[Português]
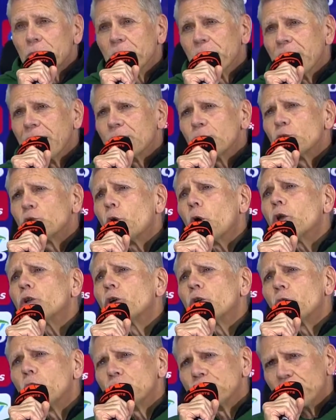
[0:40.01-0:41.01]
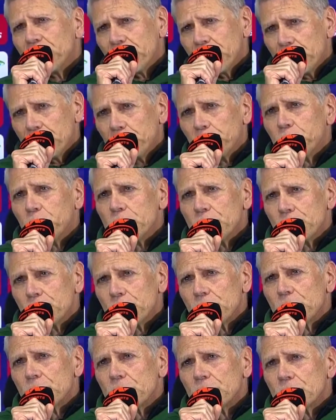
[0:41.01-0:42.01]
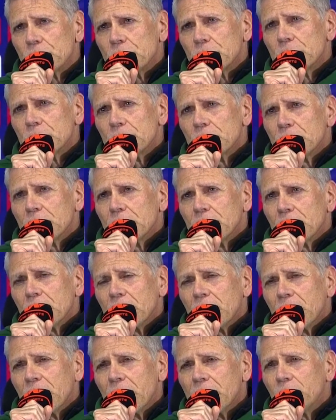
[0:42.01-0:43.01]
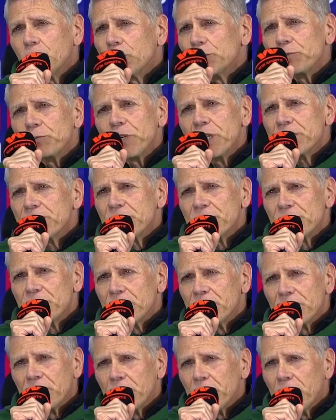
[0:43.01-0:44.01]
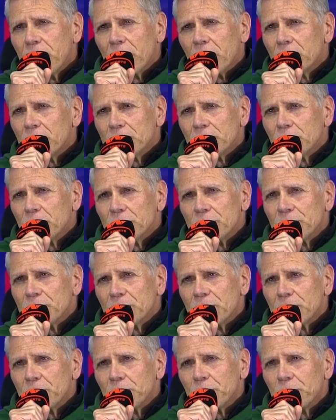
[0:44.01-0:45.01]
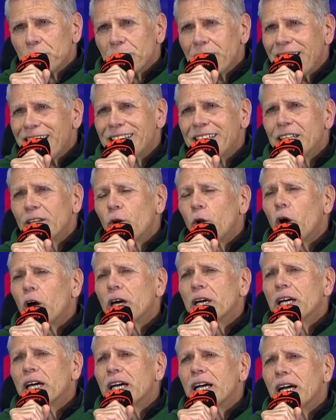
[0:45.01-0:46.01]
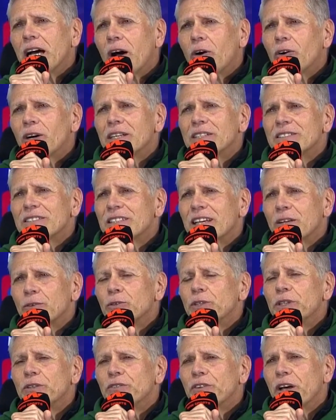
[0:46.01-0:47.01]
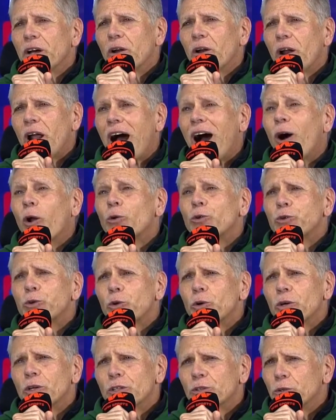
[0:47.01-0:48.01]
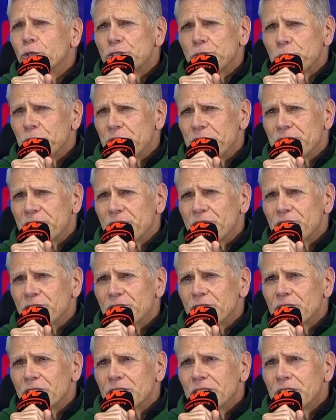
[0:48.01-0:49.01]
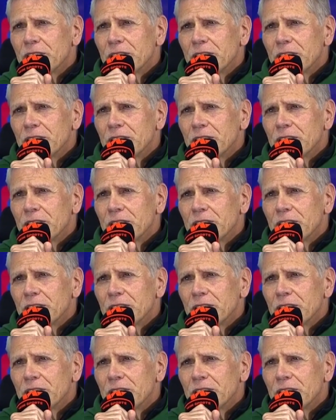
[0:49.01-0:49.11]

mira, todos os equipos, há dois meses de trabalho, todos os equipos, nadie logra alcançar um nível alto em dois meses.